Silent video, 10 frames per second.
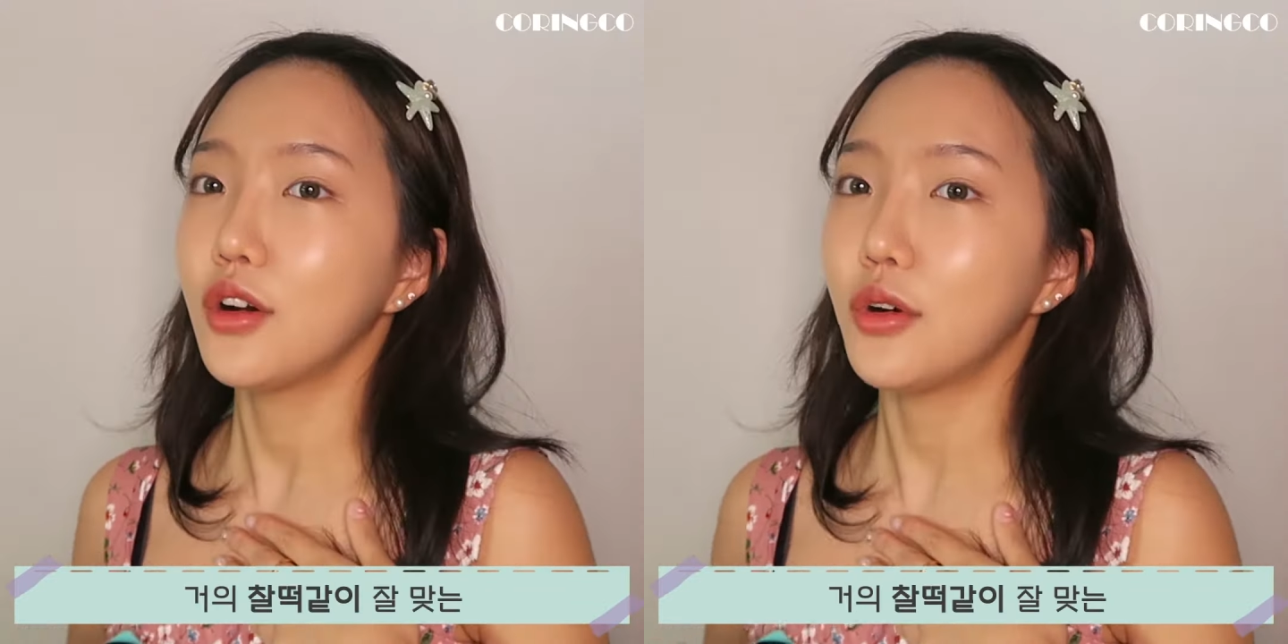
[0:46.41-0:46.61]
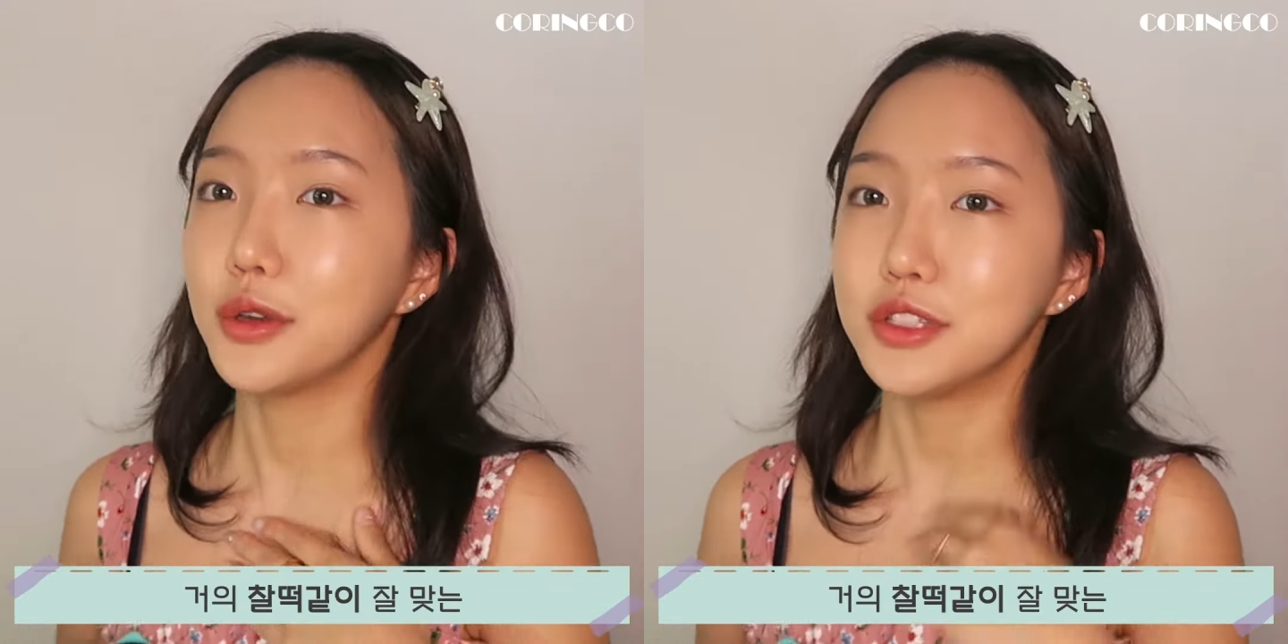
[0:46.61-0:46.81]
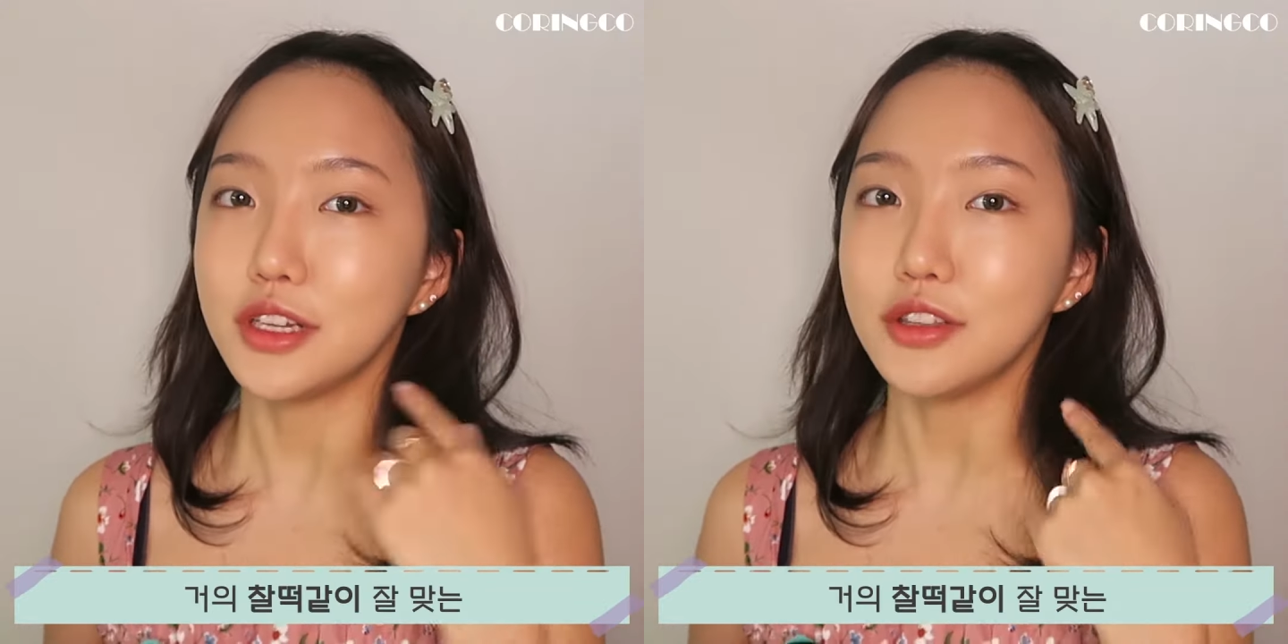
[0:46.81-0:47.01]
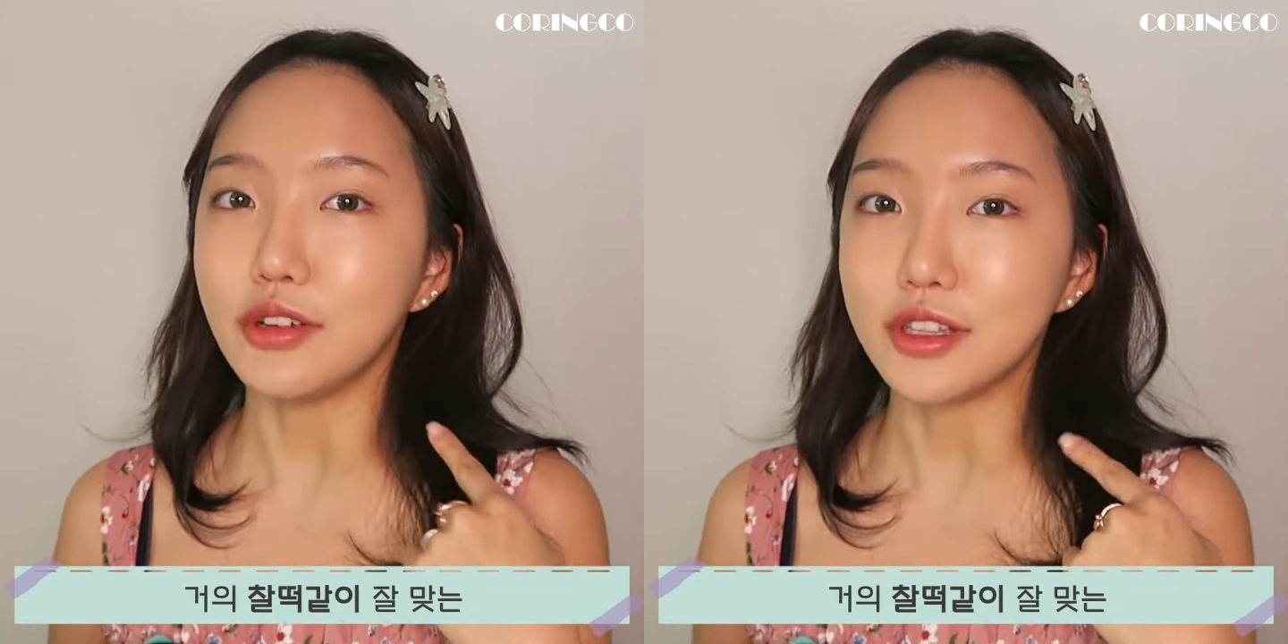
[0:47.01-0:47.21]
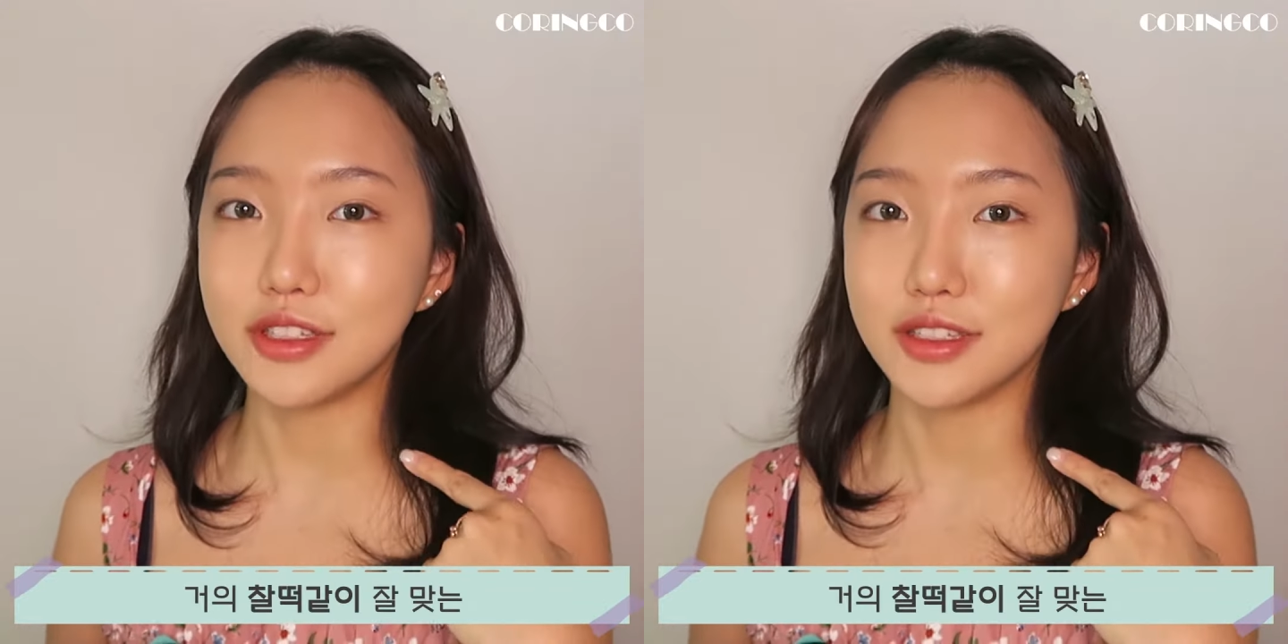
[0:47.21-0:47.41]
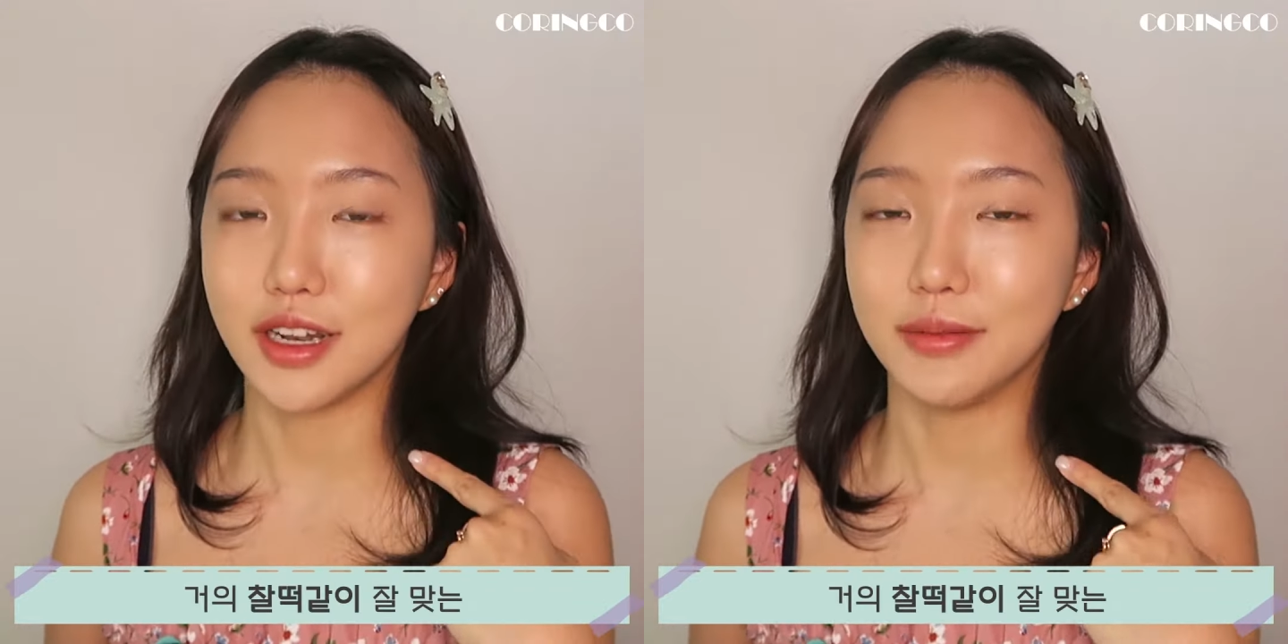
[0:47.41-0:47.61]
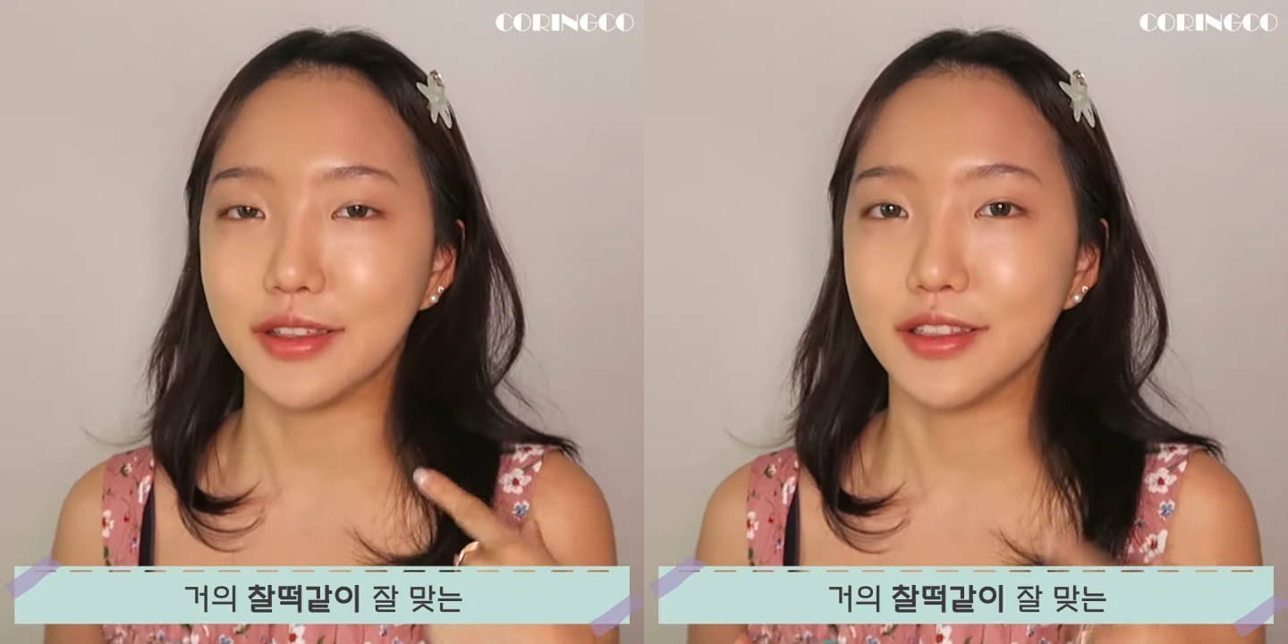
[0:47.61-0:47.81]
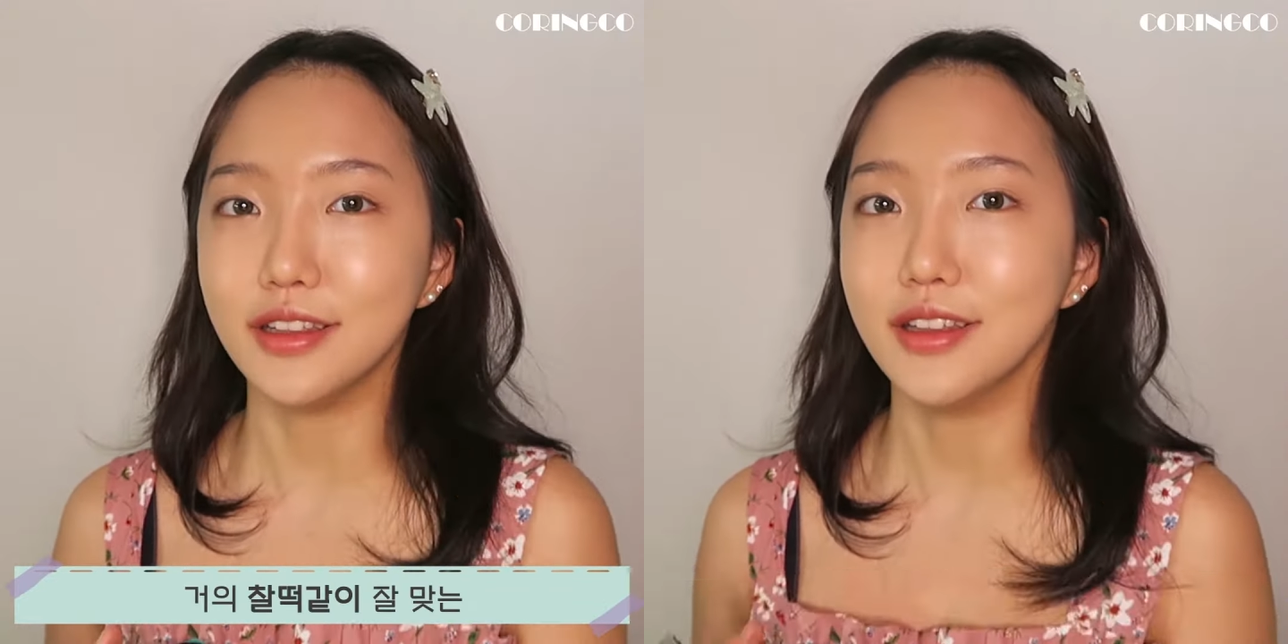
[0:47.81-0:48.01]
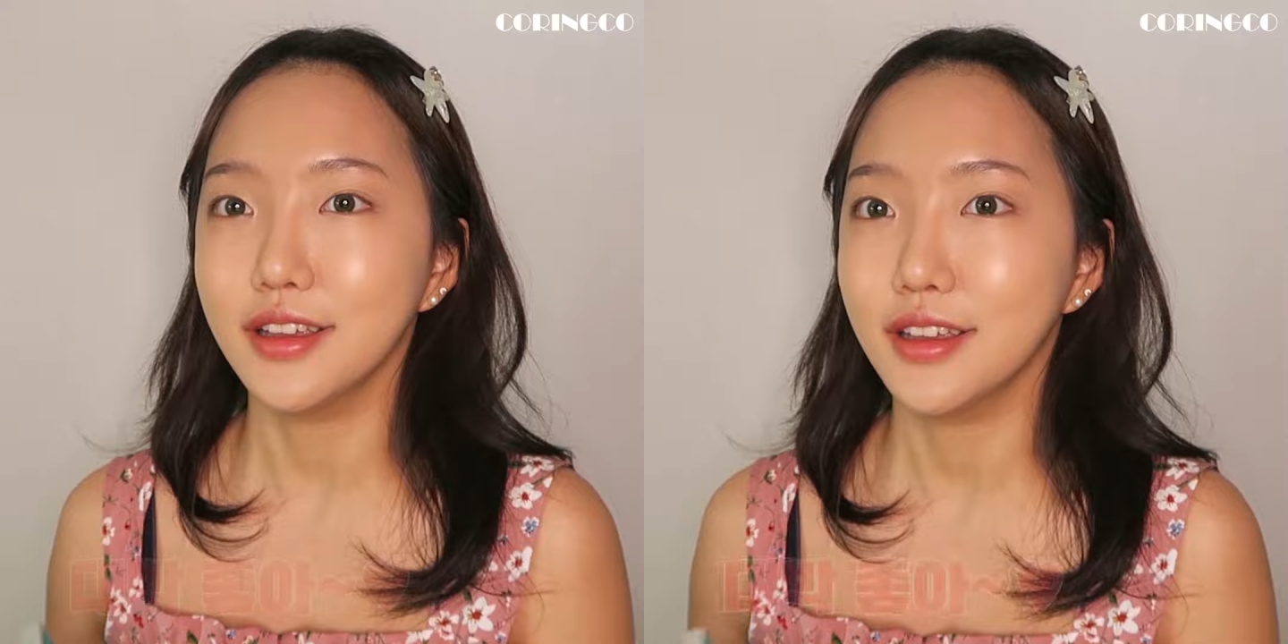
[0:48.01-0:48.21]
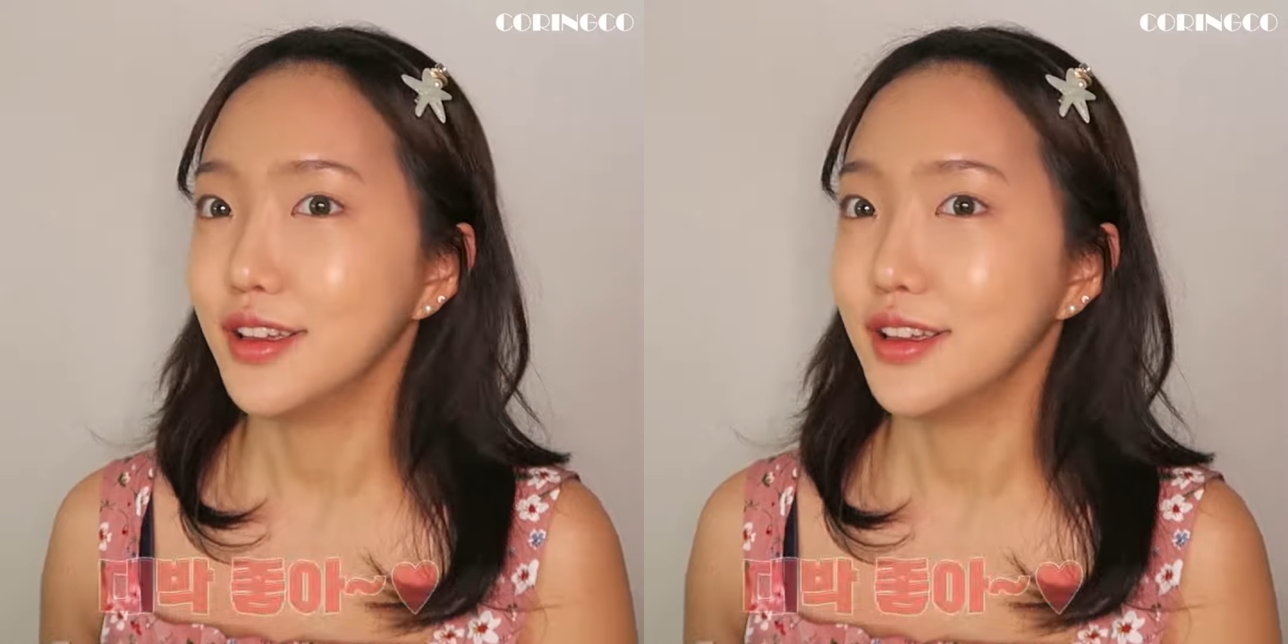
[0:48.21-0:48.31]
거의 찰떡같이 잘 맞는?